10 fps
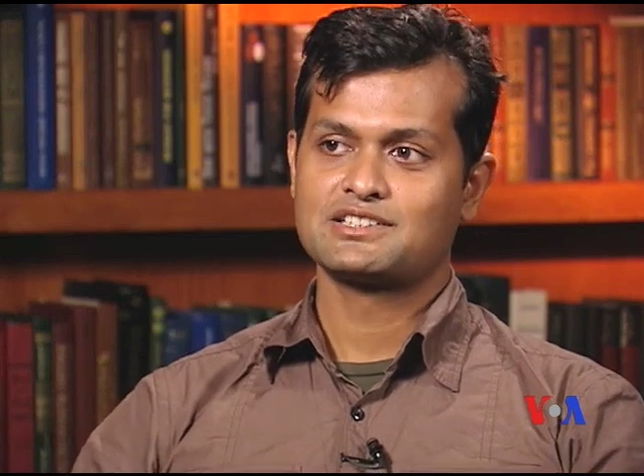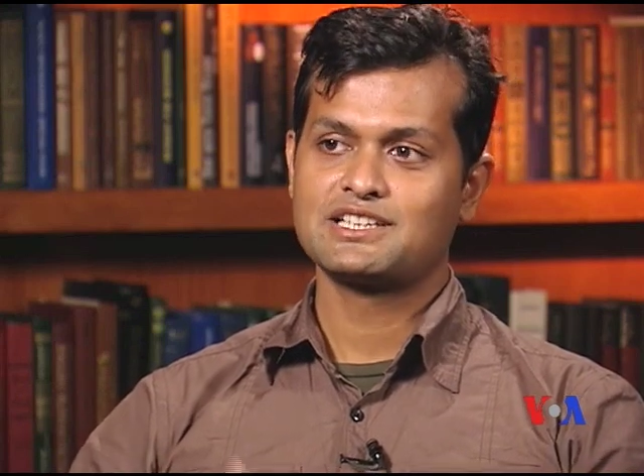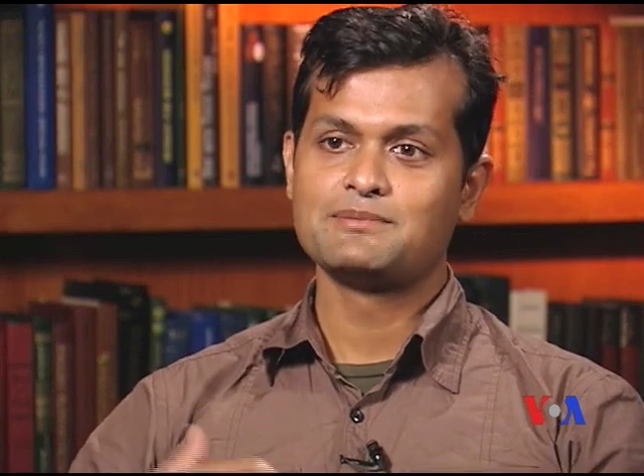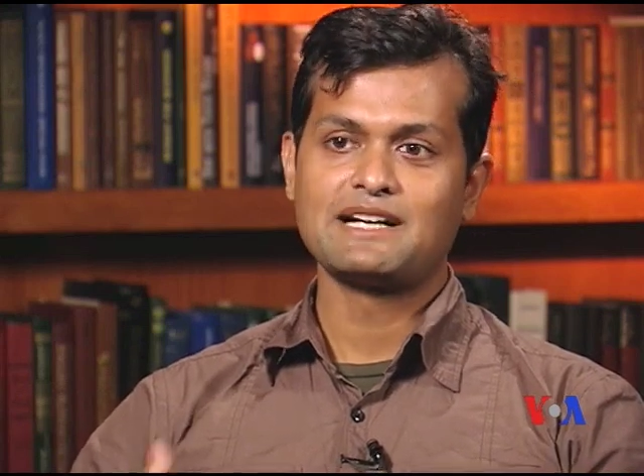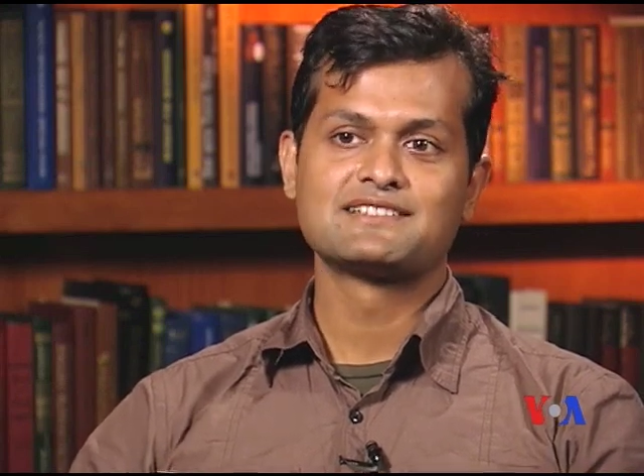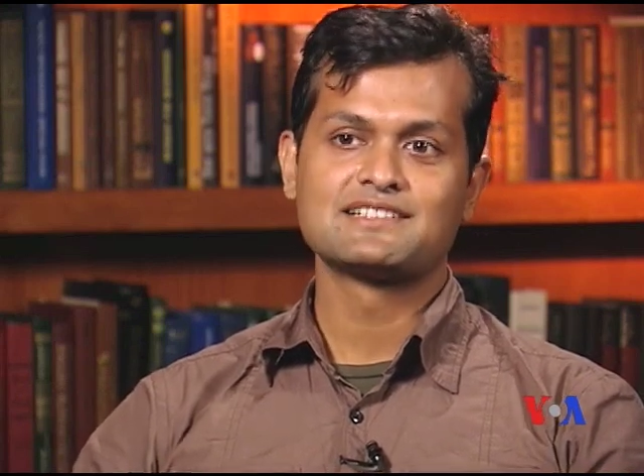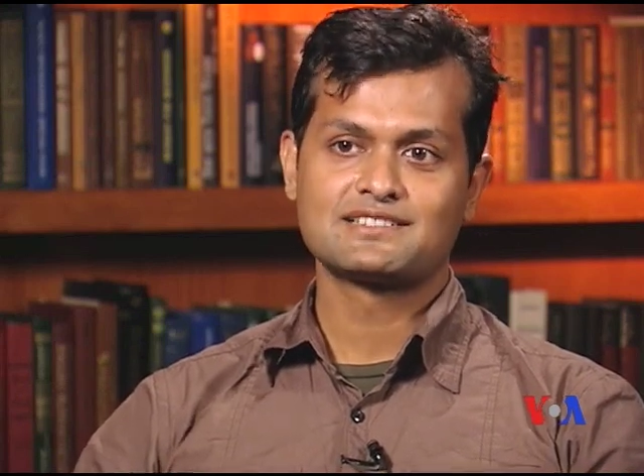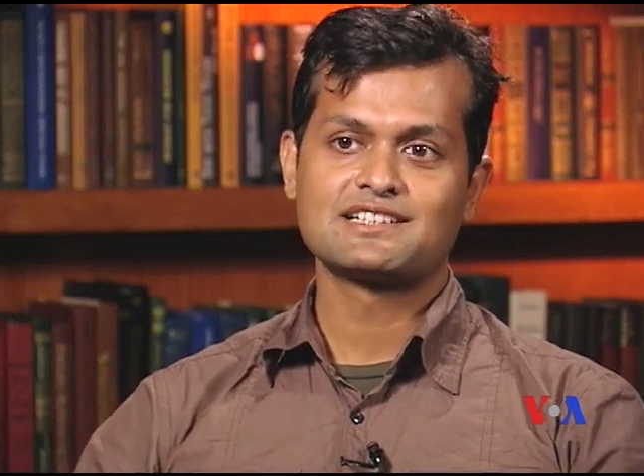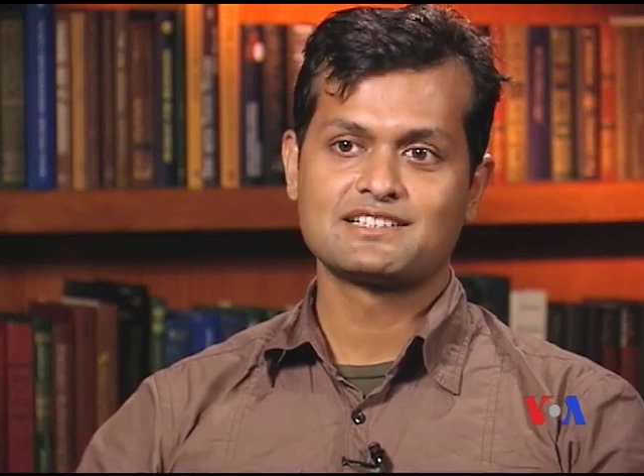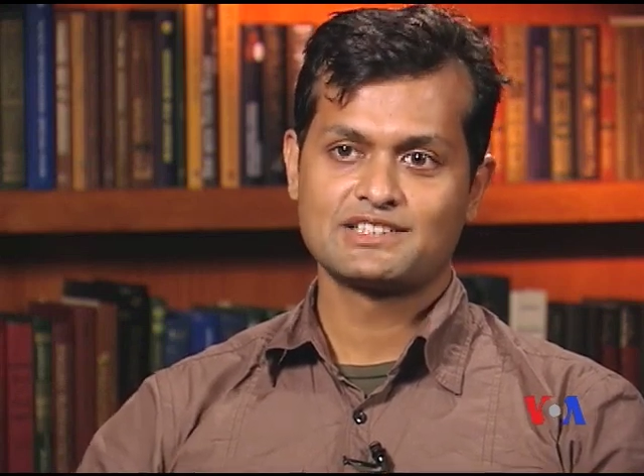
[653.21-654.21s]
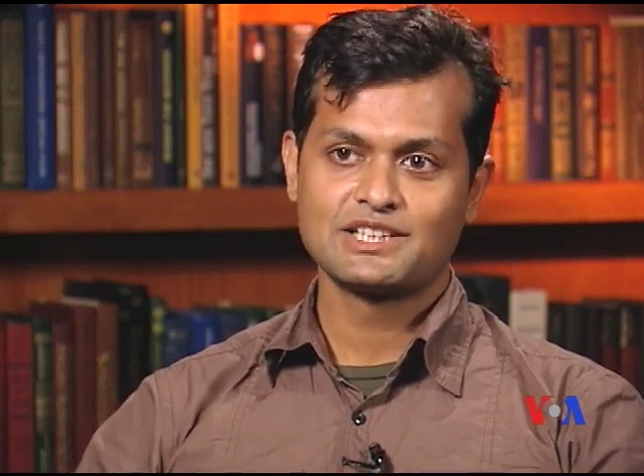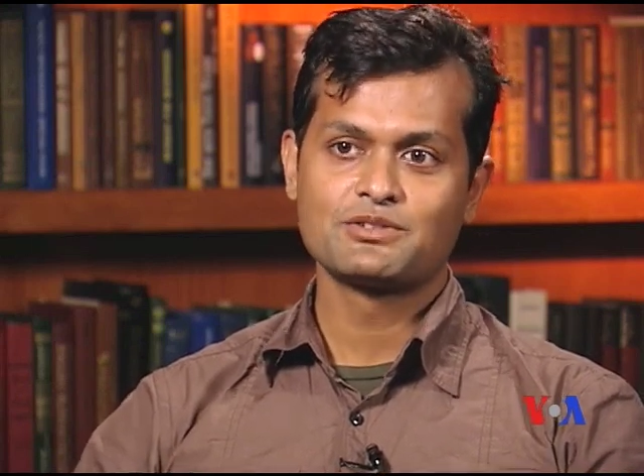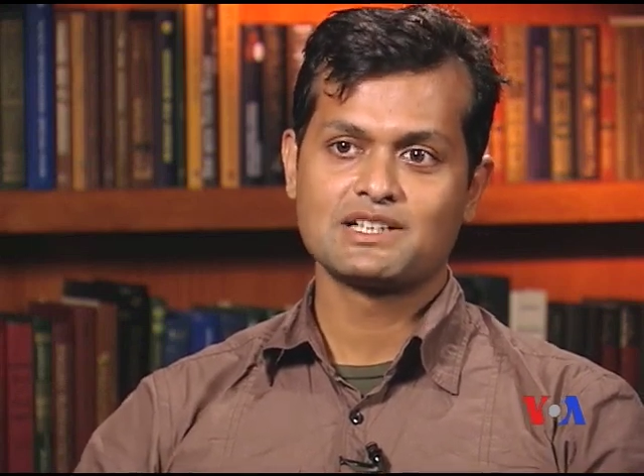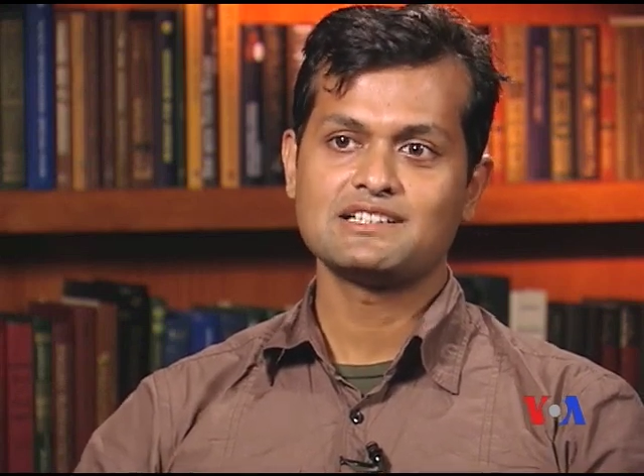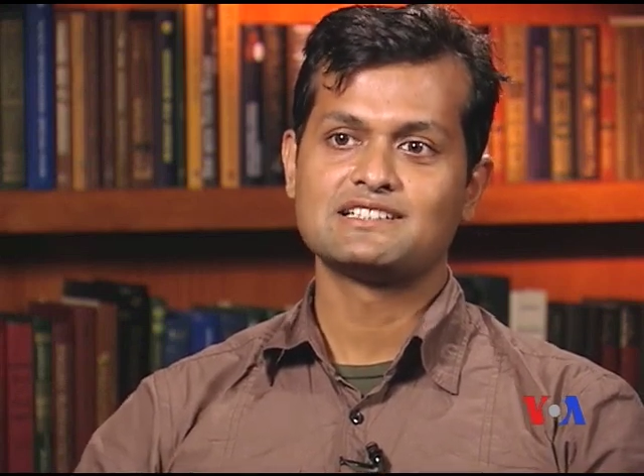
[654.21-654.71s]
সেই মাইন্ডসেটটা ছিল
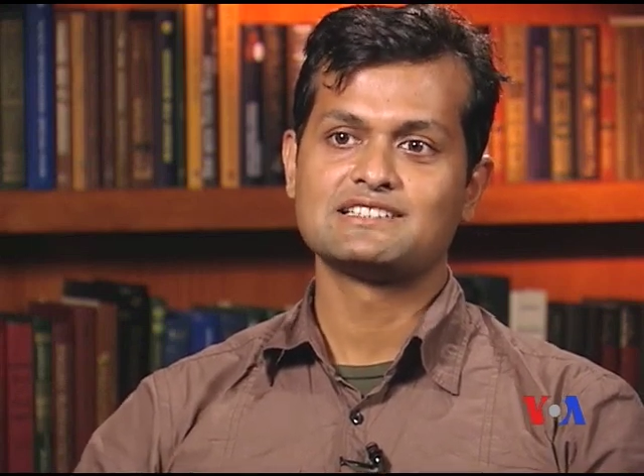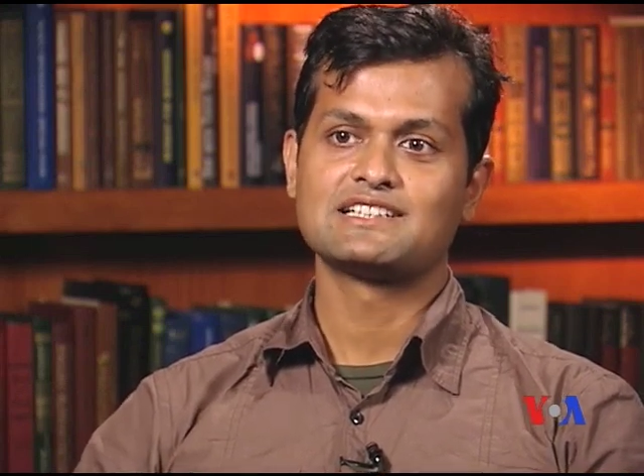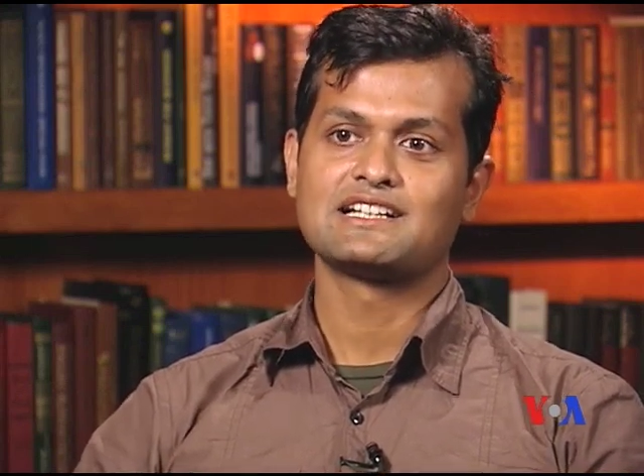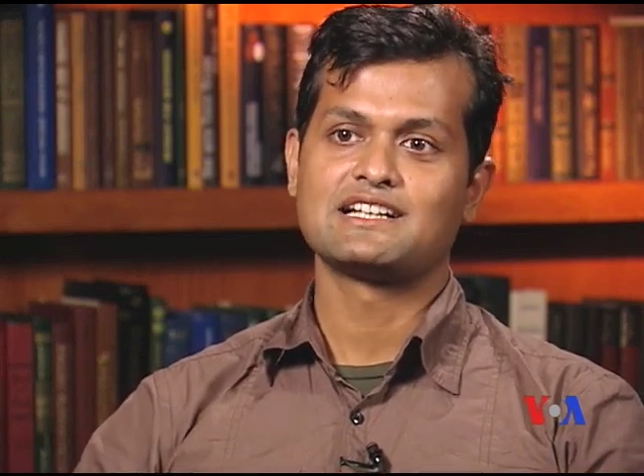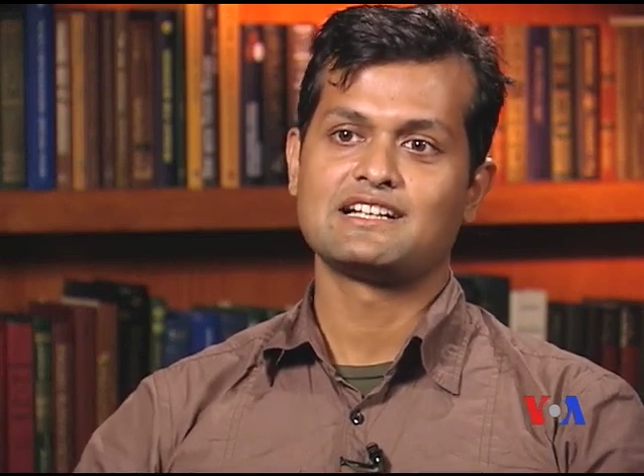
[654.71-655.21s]
না যে